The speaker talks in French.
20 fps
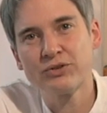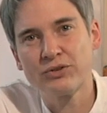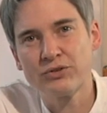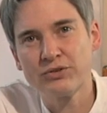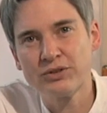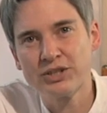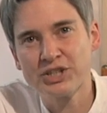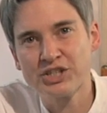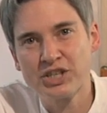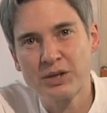
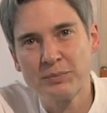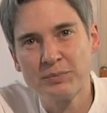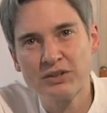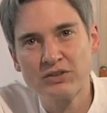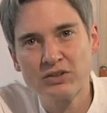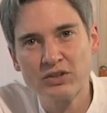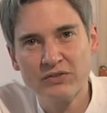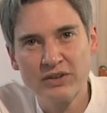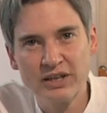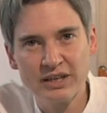temps, les
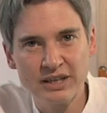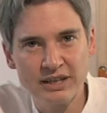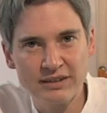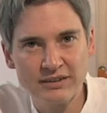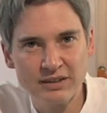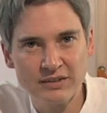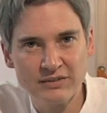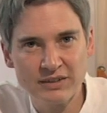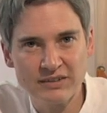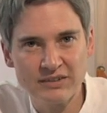chapitres
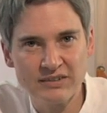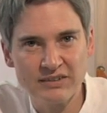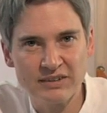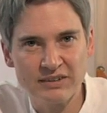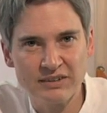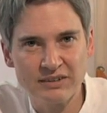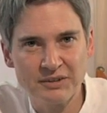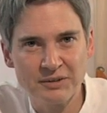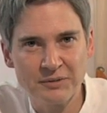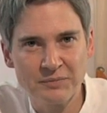24 et
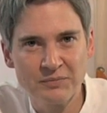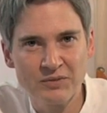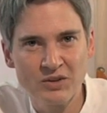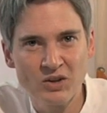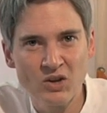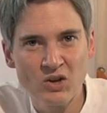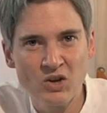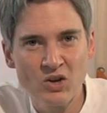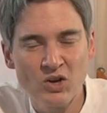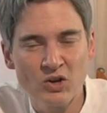25.
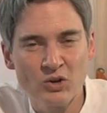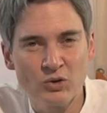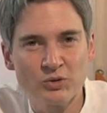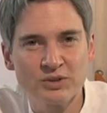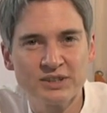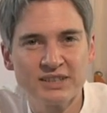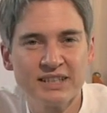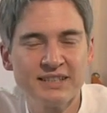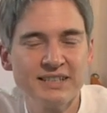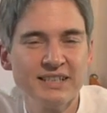
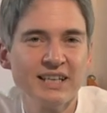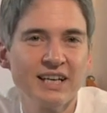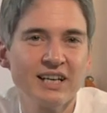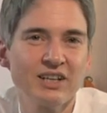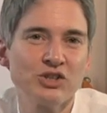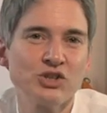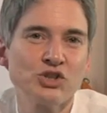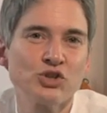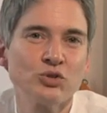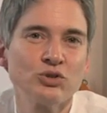Donc ça dit
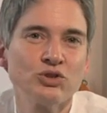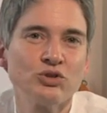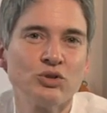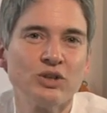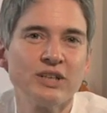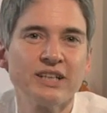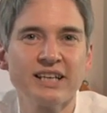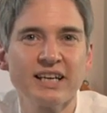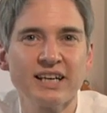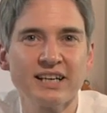quelque chose
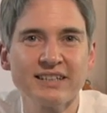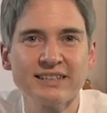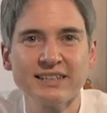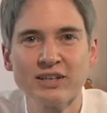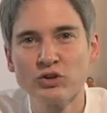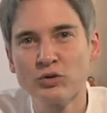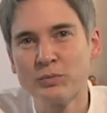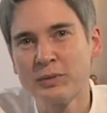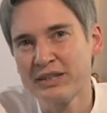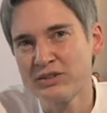sur le
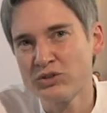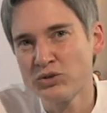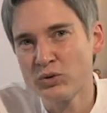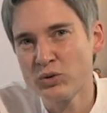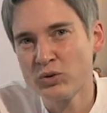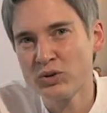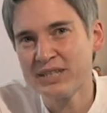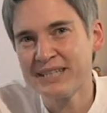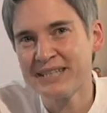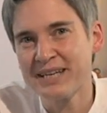caractère de
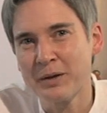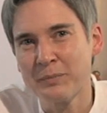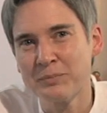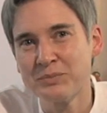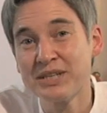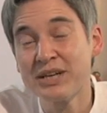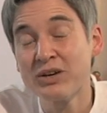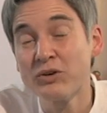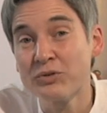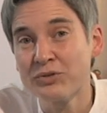Matthieu qui aime
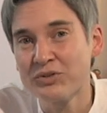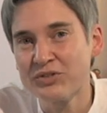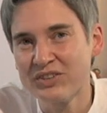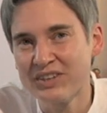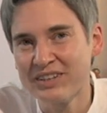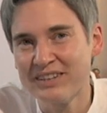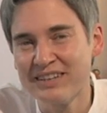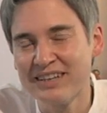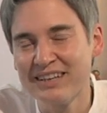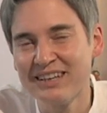bien
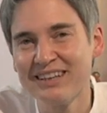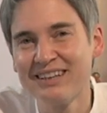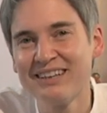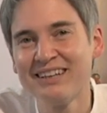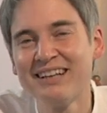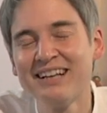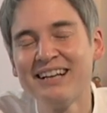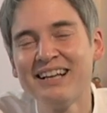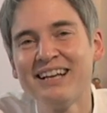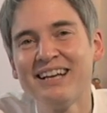
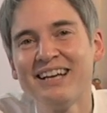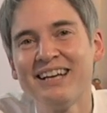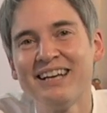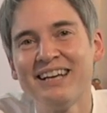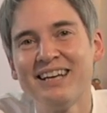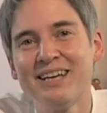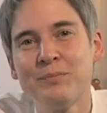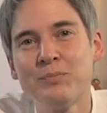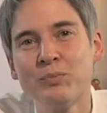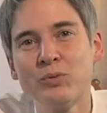enseigner
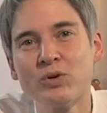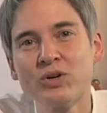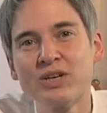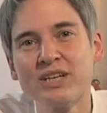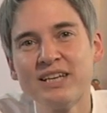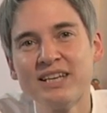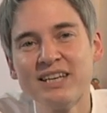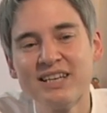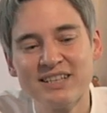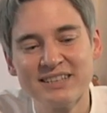et pour
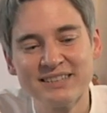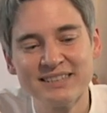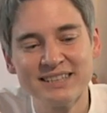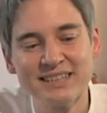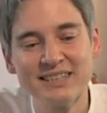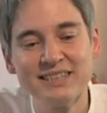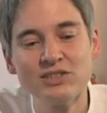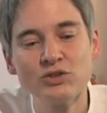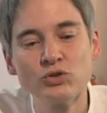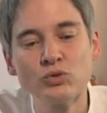qui
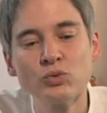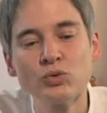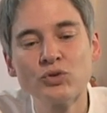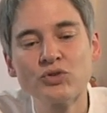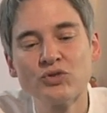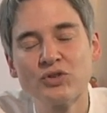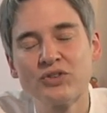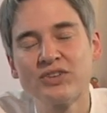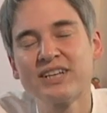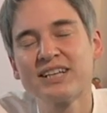ces euh,
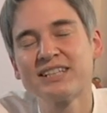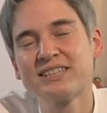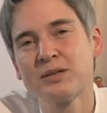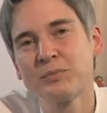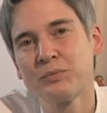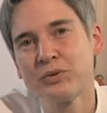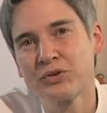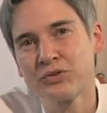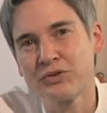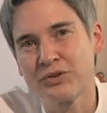discours sont très
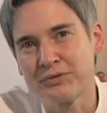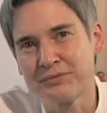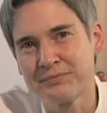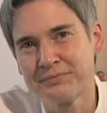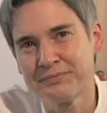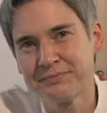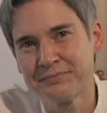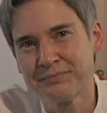importants.